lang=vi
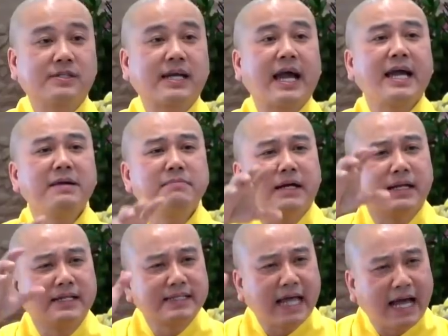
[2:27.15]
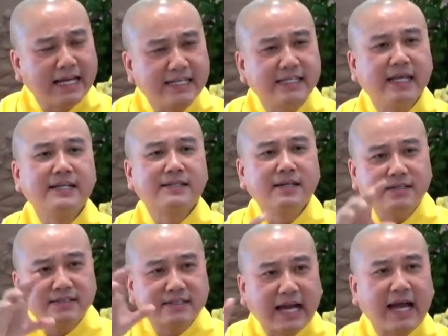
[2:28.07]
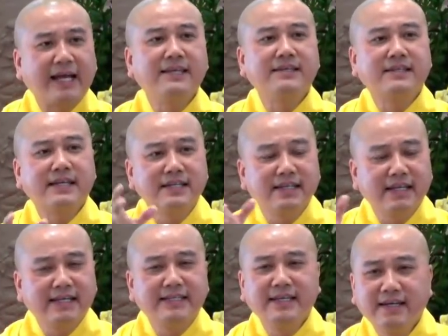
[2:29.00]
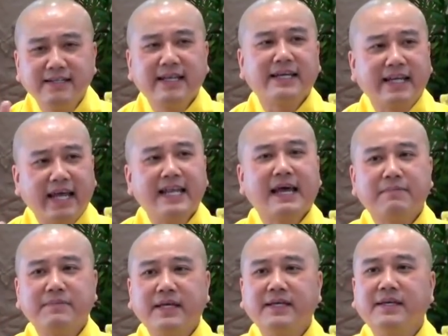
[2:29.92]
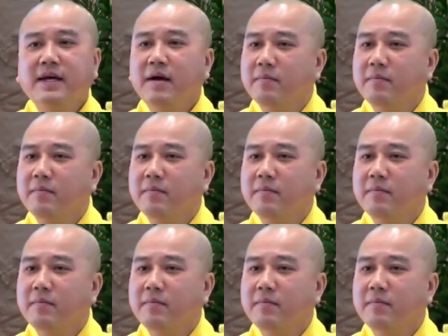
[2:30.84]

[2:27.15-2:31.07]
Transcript: cái mà tại tất cả những cái giới này để làm gì?